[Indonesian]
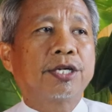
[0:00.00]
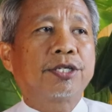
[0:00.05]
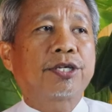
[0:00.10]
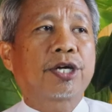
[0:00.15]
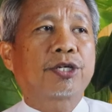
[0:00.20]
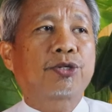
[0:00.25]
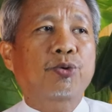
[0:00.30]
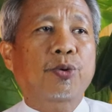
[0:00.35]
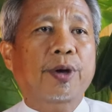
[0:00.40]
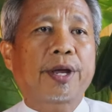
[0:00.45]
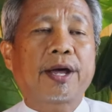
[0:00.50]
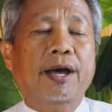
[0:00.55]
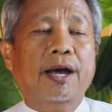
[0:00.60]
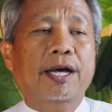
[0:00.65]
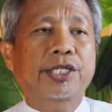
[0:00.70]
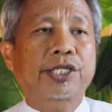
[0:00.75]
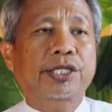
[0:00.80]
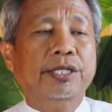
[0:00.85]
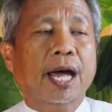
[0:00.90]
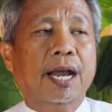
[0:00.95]
sesuai
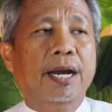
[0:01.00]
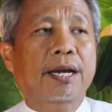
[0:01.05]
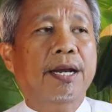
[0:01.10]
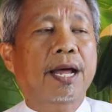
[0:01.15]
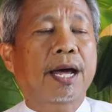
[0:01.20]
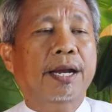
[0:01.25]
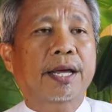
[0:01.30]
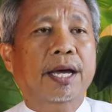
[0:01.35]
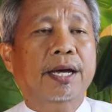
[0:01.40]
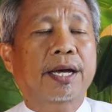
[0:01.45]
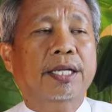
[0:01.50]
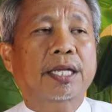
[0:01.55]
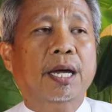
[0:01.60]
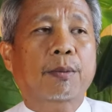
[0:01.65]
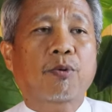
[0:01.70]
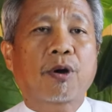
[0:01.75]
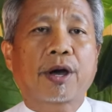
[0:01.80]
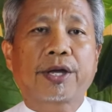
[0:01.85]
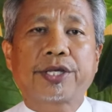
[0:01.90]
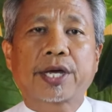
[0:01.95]
dengan standar yang
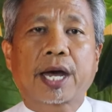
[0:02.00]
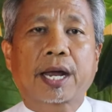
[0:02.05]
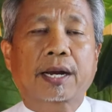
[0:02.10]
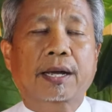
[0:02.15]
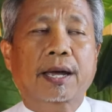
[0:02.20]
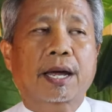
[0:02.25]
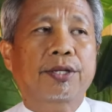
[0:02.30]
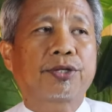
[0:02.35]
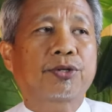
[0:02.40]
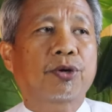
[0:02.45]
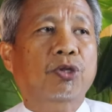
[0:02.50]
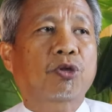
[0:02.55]
kita mau ajarkan.